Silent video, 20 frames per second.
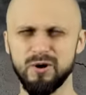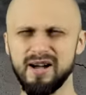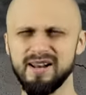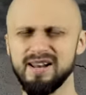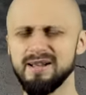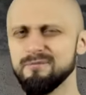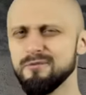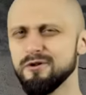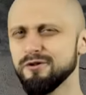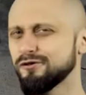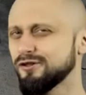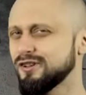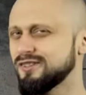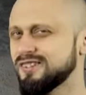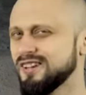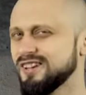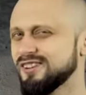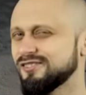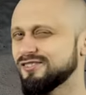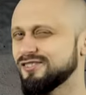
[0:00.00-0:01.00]
ale może
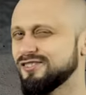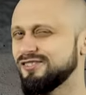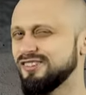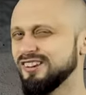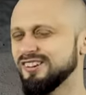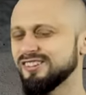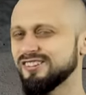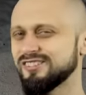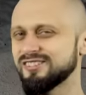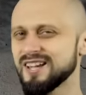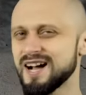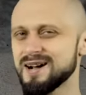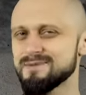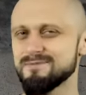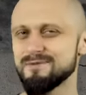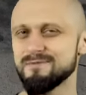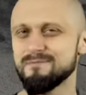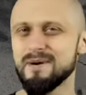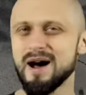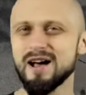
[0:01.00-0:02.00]
też gdzieś
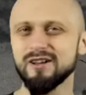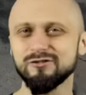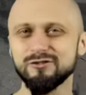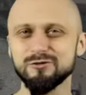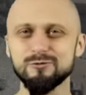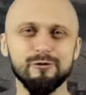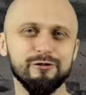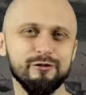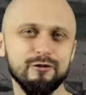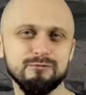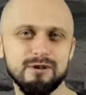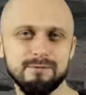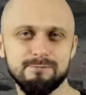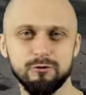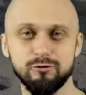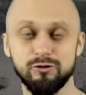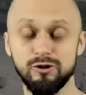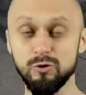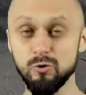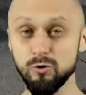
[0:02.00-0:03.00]
tam marzył sobie
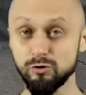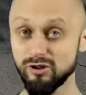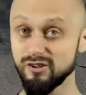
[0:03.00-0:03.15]
po cichu,